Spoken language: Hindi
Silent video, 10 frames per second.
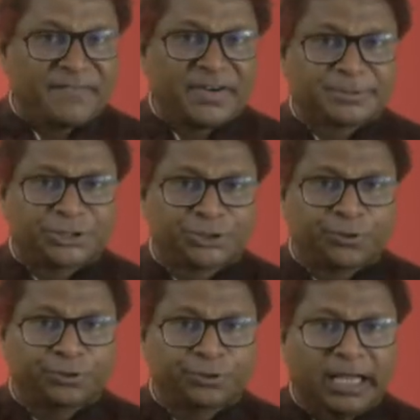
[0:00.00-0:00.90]
वर्ब से
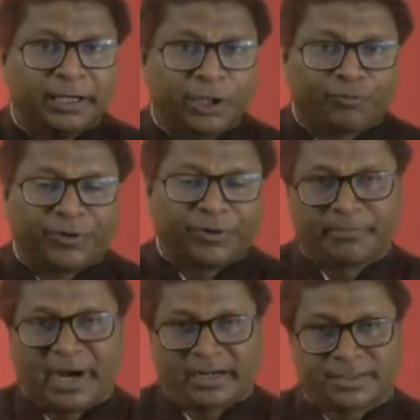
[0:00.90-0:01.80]
शुरू था
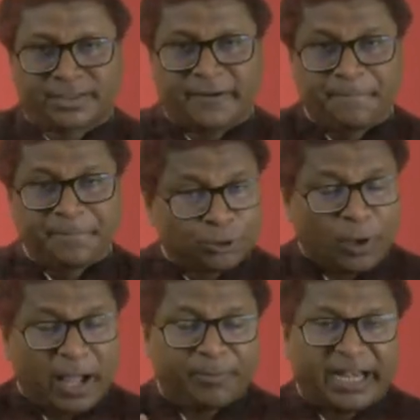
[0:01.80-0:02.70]
क्वेश्चन मार्क था
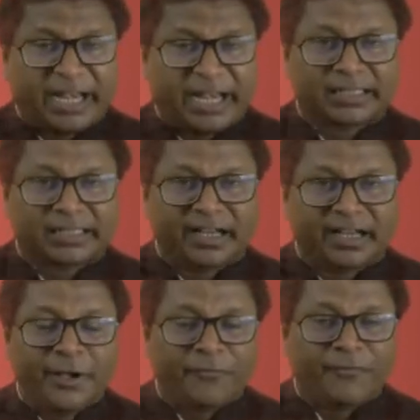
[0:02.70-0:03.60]
तो आपको मैंने कहा था
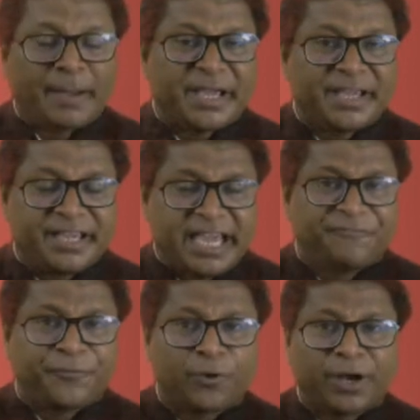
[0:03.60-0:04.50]
वहां पे
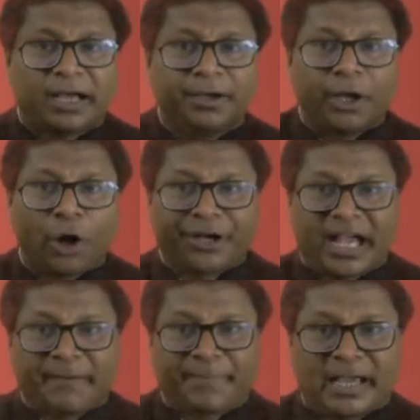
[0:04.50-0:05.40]
इफ होगा और
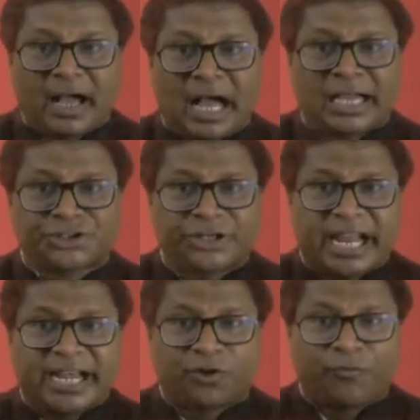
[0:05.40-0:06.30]
यहां पे आश
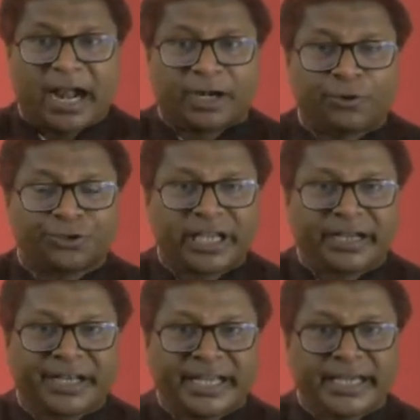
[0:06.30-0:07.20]
क्रिया इंक्वायर्ड हो
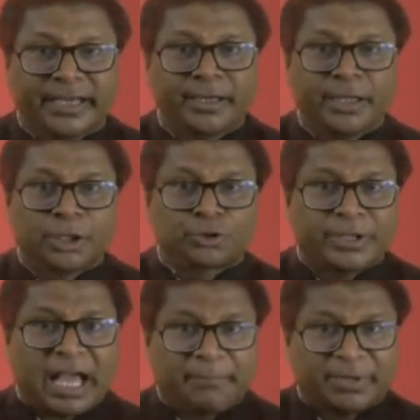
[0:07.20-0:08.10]
जाएगा ठीक है तो
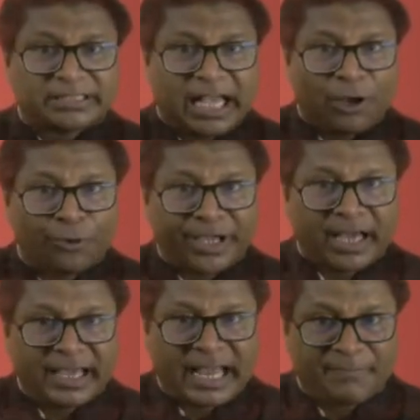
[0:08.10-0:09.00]
यहां बस क्या हो
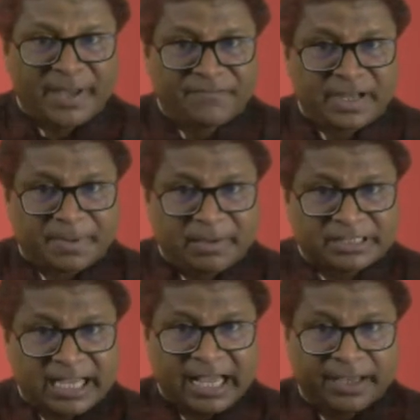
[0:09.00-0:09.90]
गया हेल्पिंग वर्ग के
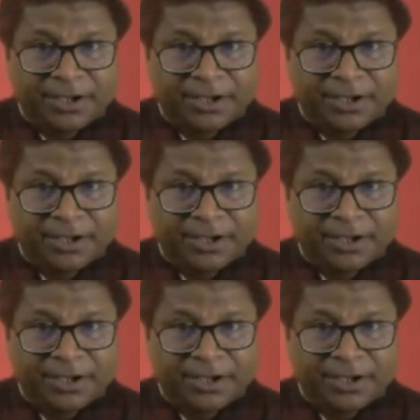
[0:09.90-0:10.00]
बजाय